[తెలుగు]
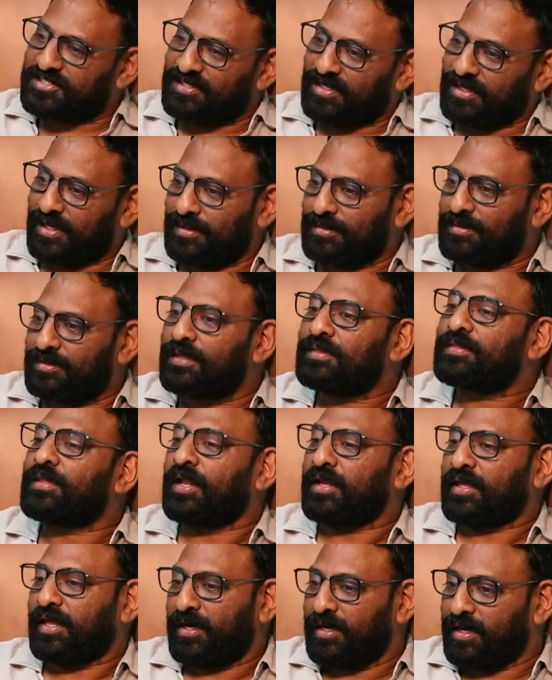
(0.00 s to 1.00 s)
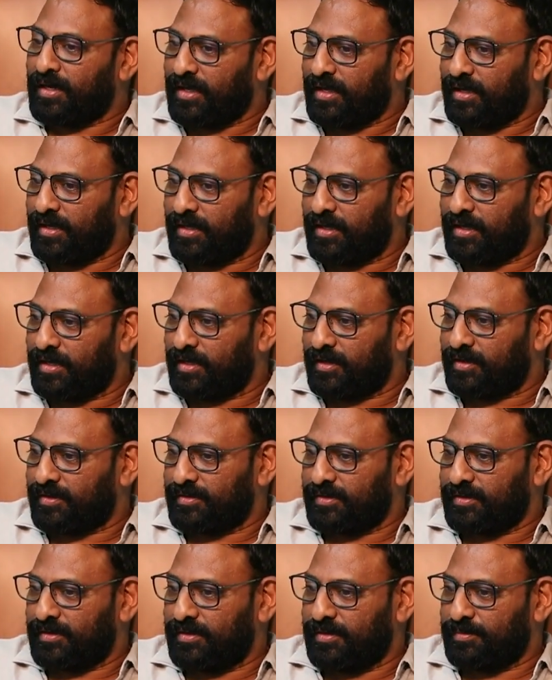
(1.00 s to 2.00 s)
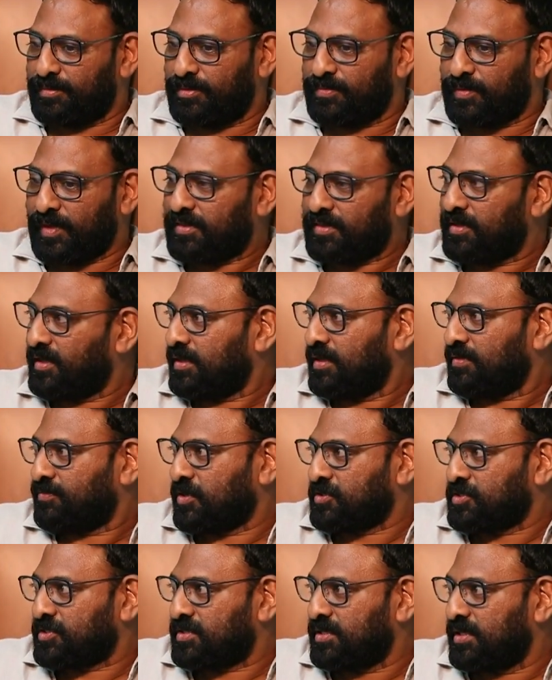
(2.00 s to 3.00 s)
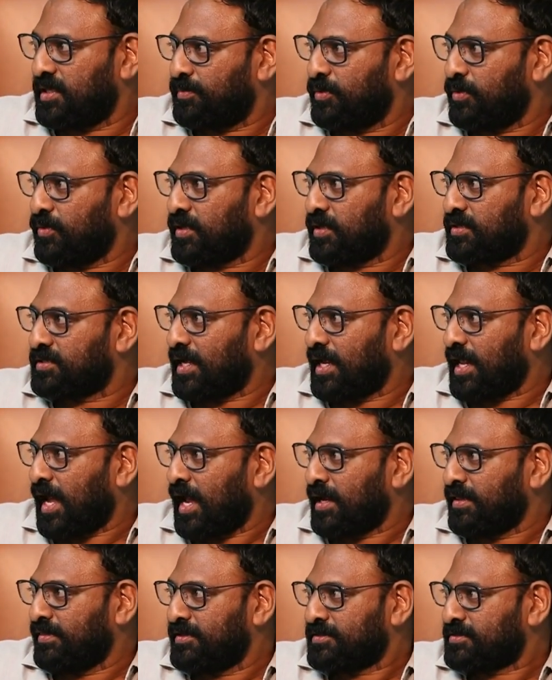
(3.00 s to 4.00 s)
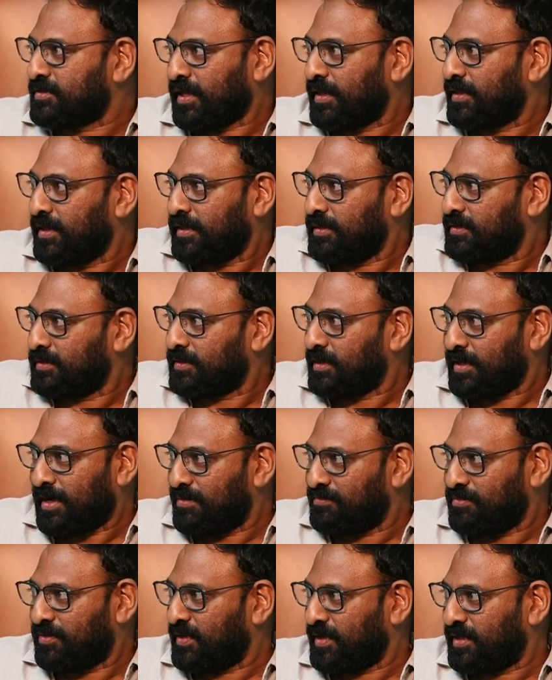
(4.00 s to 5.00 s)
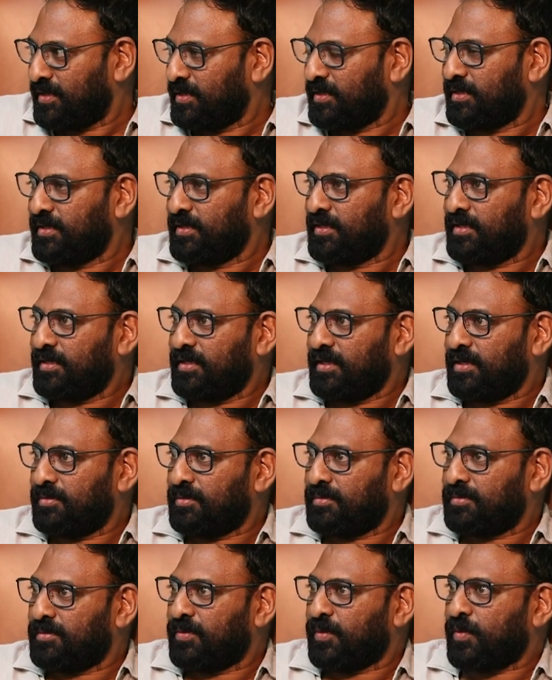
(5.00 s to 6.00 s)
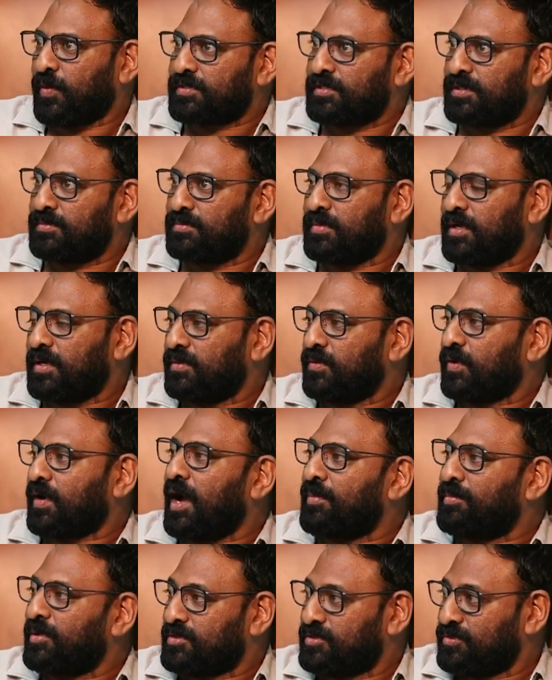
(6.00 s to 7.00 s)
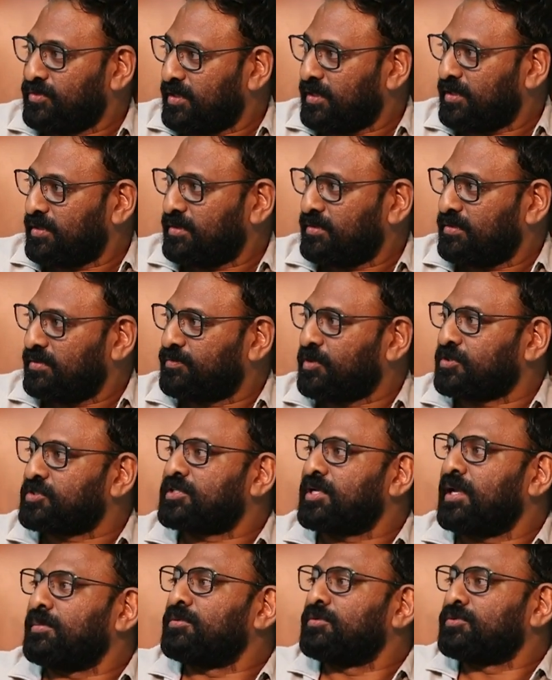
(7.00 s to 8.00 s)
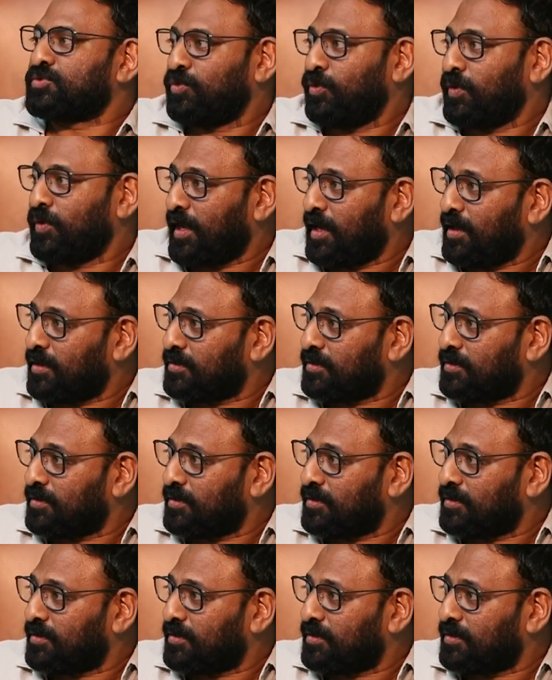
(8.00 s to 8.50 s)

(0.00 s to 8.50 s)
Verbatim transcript: ఖచ్చితంగా తనకి ఏంటంటే ఇప్పుడు ప్రతిది ఫస్ట్ది ఎప్పుడు కూడా చాలా ఆనందిస్తాం కదా లైఫ్లో ఇప్పుడు ఒక్కొక్క సినిమా ఒక ఆపర్చునిటీ ఫస్ట్ టైం స్కూల్కి